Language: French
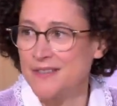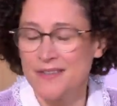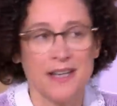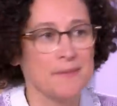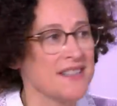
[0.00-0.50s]

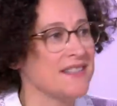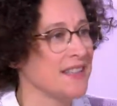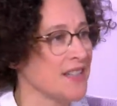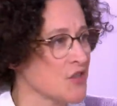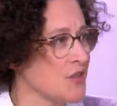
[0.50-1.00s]
enfin un mix
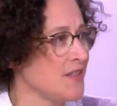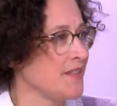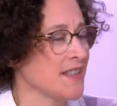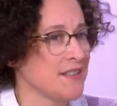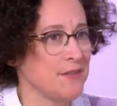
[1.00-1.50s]
d'énergie
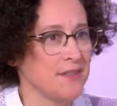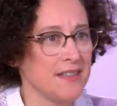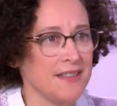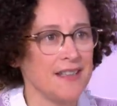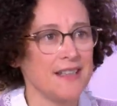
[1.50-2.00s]

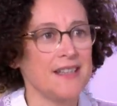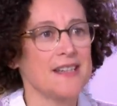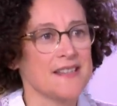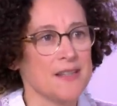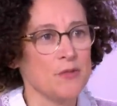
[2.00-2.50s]
diversifié,
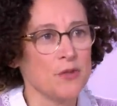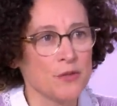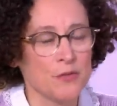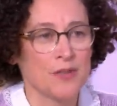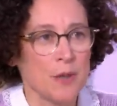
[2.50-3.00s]
c'est mieux
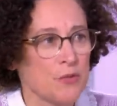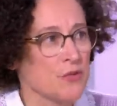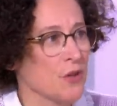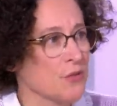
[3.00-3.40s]
quand on a plusieurs